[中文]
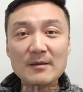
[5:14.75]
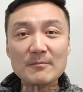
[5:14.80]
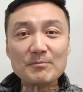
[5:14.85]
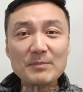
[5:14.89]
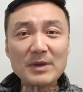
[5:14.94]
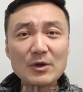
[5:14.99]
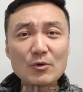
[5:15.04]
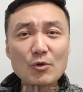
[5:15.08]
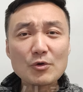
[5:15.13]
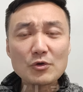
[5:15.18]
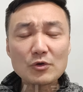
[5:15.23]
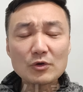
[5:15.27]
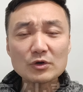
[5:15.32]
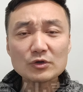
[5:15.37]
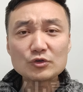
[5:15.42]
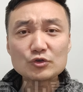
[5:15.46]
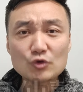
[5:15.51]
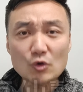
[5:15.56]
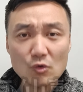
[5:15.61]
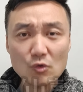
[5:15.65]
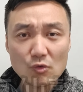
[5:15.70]
美国有一个
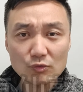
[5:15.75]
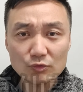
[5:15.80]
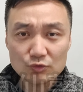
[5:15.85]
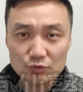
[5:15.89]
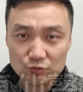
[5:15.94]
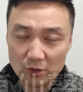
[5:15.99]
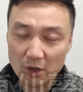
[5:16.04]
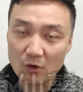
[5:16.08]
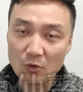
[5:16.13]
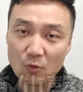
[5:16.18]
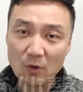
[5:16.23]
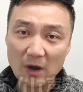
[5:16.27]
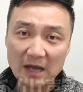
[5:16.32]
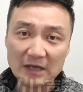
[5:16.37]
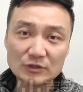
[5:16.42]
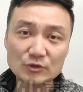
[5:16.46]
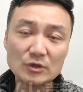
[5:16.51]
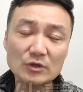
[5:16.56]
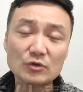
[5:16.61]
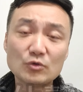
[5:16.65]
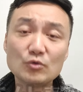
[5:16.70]
州就叫华
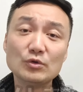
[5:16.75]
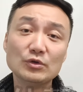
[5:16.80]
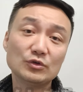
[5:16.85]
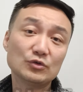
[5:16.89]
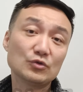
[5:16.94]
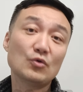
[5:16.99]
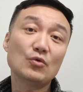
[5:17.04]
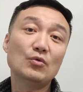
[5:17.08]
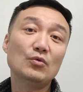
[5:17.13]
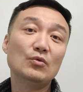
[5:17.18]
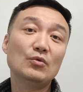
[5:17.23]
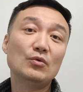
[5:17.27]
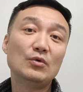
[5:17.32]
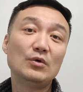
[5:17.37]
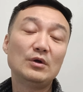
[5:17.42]
盛顿州，